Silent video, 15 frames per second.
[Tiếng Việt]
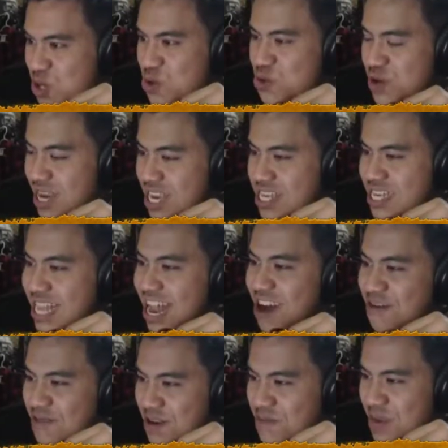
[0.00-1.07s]
chủ nghĩ
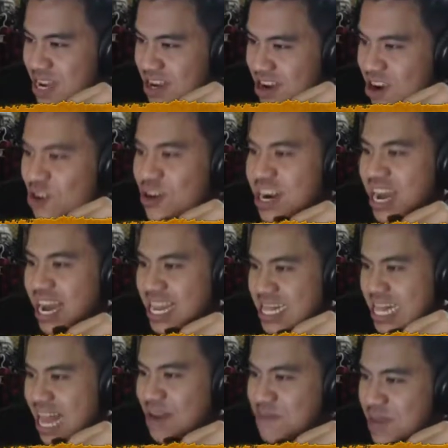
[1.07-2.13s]
sao về mấy đứa con gái
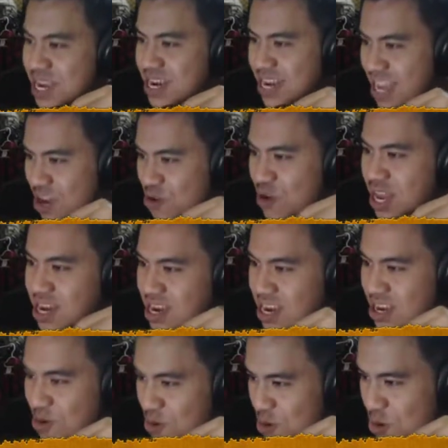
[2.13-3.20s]
tán mình để quên người
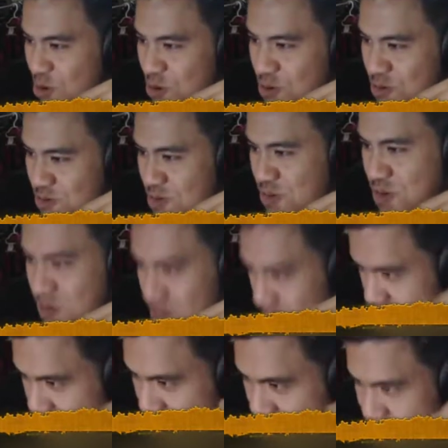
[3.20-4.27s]
yêu cũ
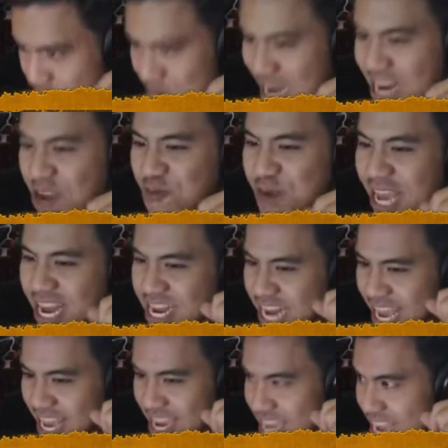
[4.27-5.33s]
bạn không nên
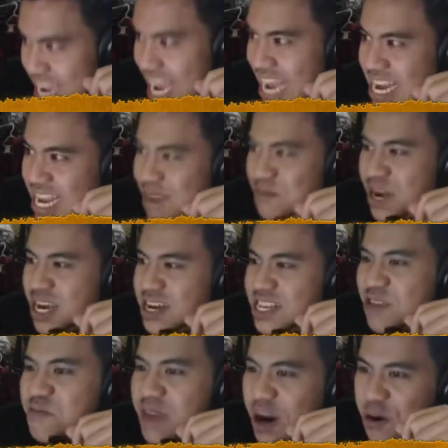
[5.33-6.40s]
để cái khái niệm đấy ở
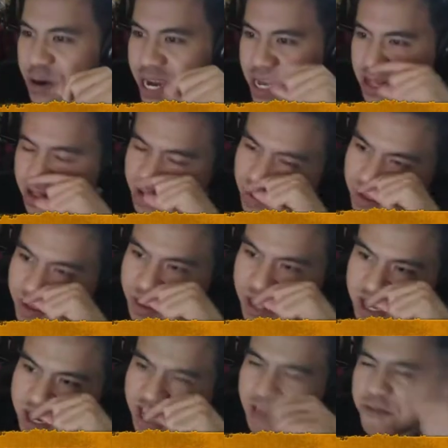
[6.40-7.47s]
trong đầu ấy
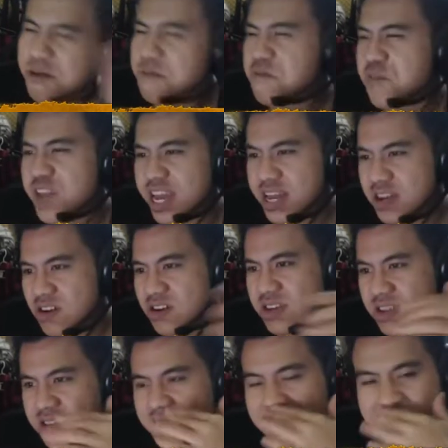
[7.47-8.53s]
nghĩ phiên phiến thôi
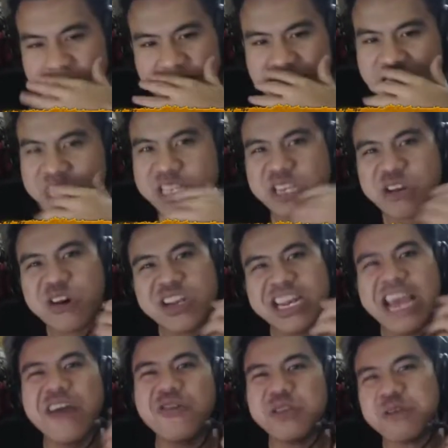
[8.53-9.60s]
chứ còn
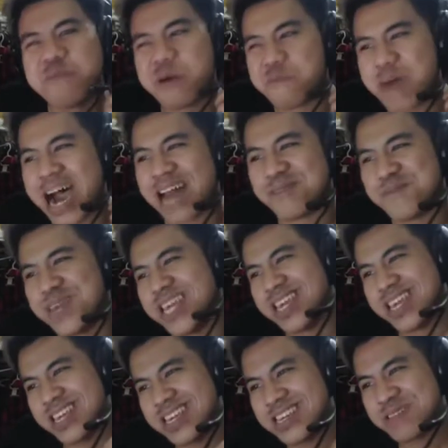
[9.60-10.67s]
nếu như mà bạn bị
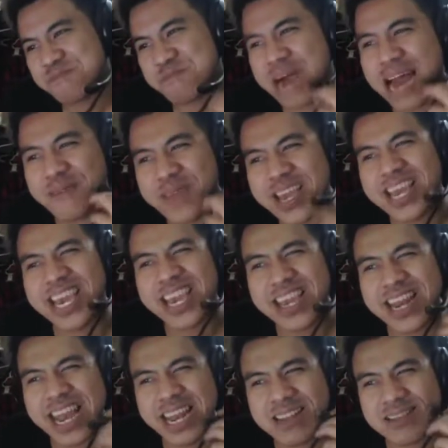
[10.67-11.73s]
bạn bị
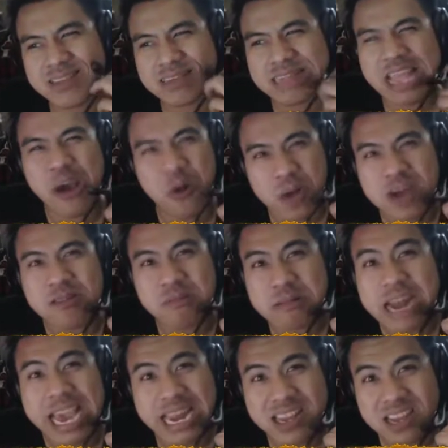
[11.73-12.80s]
nghĩ đến tiêu cực
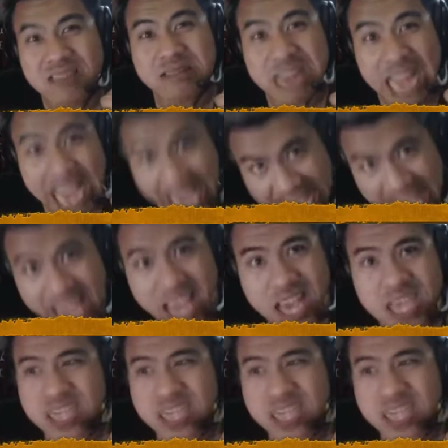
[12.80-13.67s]
đến như thế